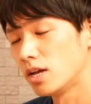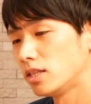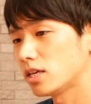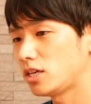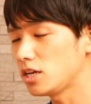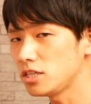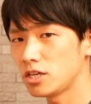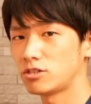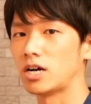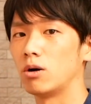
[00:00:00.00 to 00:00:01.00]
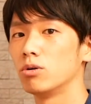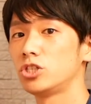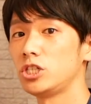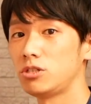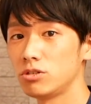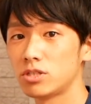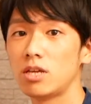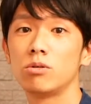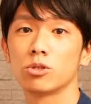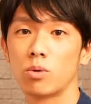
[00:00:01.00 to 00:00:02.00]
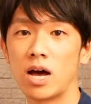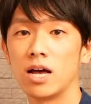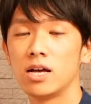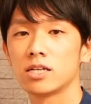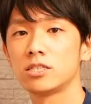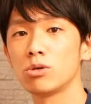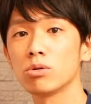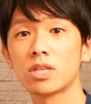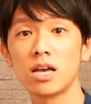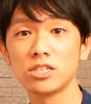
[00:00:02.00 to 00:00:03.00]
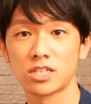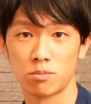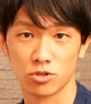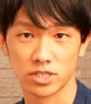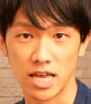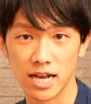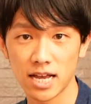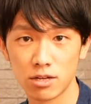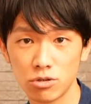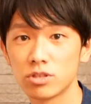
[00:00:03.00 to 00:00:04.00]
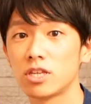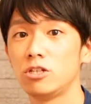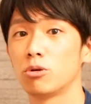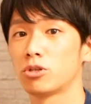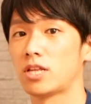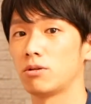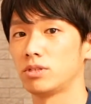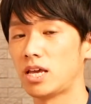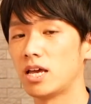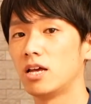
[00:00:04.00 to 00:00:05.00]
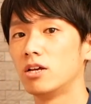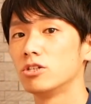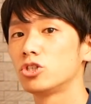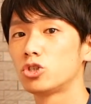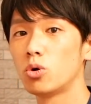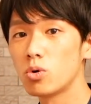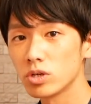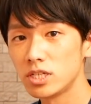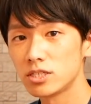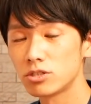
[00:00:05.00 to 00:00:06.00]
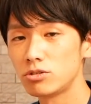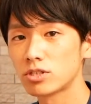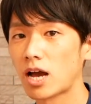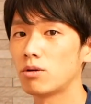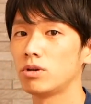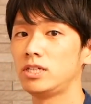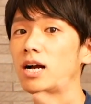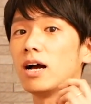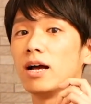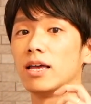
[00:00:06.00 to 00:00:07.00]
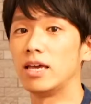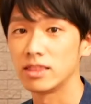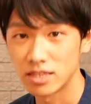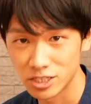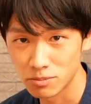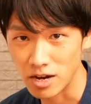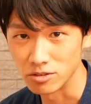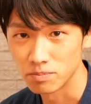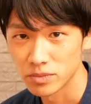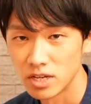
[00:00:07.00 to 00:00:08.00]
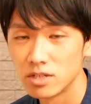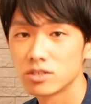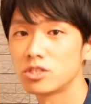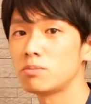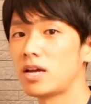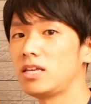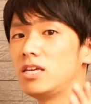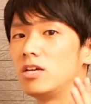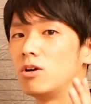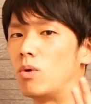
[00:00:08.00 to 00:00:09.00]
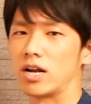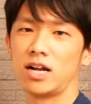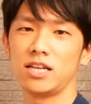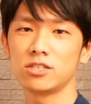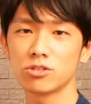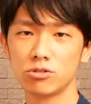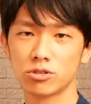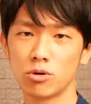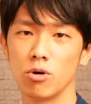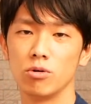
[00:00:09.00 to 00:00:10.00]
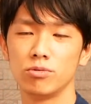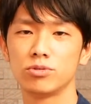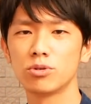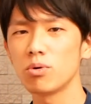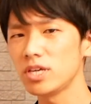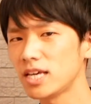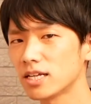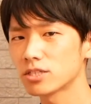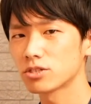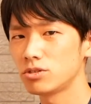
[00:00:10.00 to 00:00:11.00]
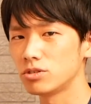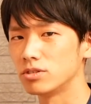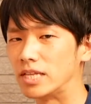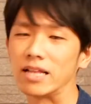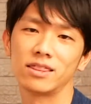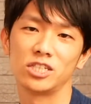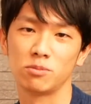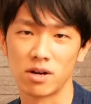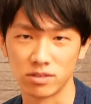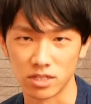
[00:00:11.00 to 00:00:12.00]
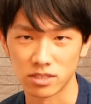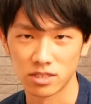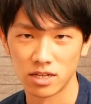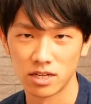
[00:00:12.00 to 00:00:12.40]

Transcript: で筋肉が落ちるっていうことは基礎代謝も下がるっていうことなので消費するカロリーが減ってしまうつまり分かりやすく言うと太りやすくなってしまうんです